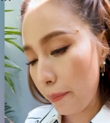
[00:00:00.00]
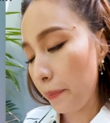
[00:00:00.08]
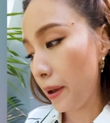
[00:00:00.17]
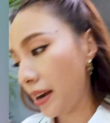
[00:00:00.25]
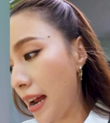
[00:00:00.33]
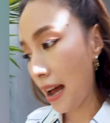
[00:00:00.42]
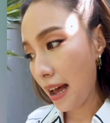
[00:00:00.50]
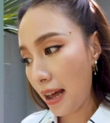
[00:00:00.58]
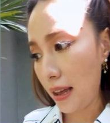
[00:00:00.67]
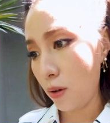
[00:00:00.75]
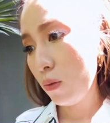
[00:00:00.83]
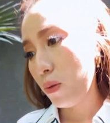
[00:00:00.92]
ไปถ่า
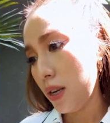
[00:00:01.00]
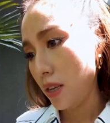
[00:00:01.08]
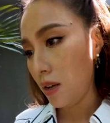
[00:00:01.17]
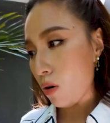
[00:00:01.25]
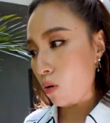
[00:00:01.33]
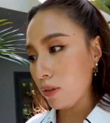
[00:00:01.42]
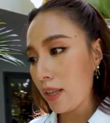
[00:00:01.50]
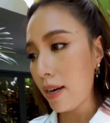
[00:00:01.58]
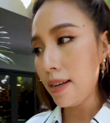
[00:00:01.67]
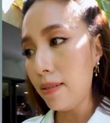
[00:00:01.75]
ยวิดีโอตอนนี้